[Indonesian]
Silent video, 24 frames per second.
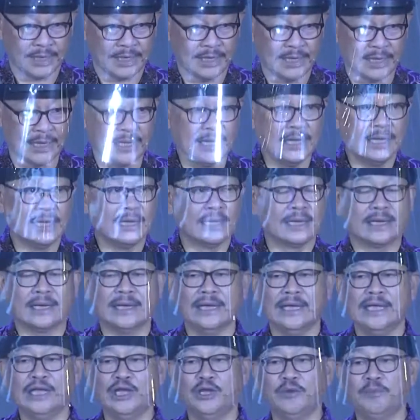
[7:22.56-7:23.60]
Sekali lagi,
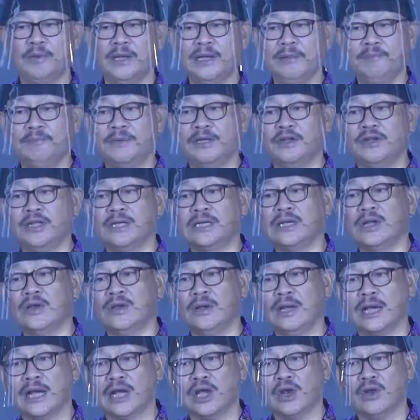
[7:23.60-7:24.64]
kehidupan ini perlu
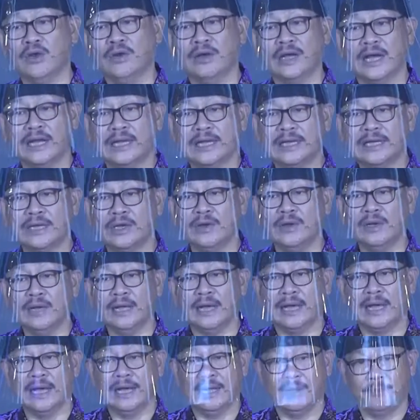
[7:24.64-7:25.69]
dikelola. Kalau nggak
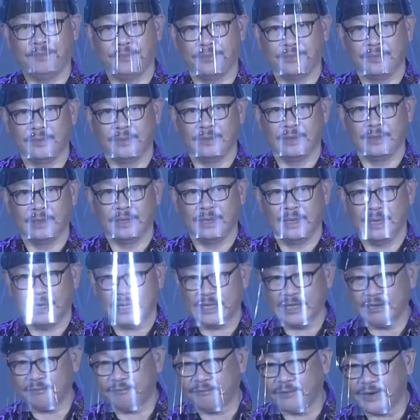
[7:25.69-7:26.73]
dikelola,
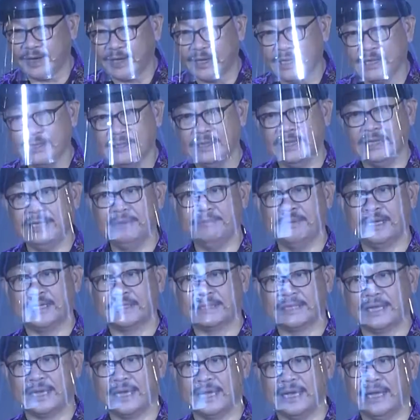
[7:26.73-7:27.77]
hanya Fred aja ini
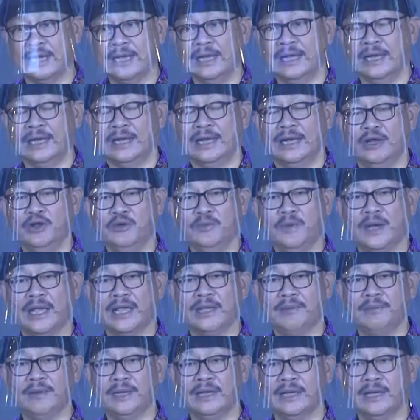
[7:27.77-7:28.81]
masalah. Lalu
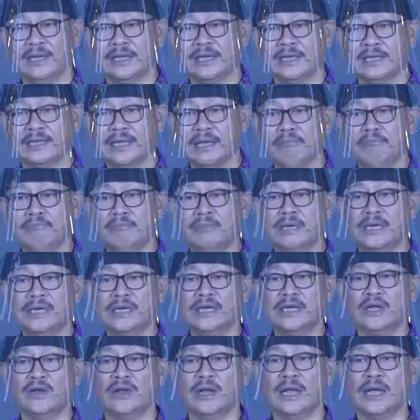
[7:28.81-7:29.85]
bagaimana kita
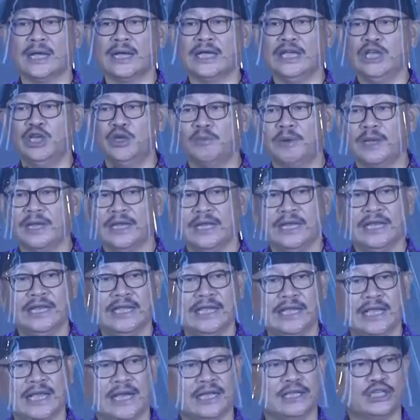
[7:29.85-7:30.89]
mengelola kehidupan
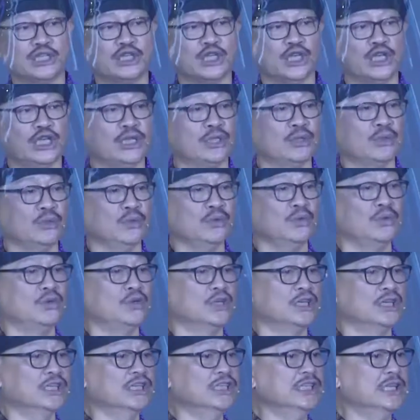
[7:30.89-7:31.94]
ini yang
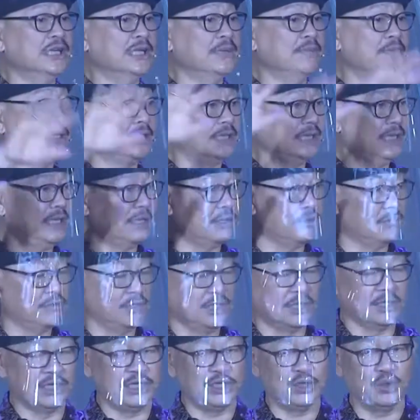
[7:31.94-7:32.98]
segitu genjelemit ini
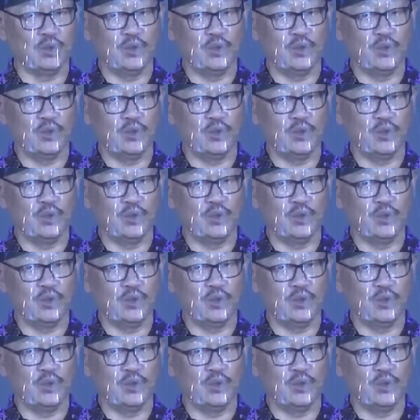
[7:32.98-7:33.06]
loh, yang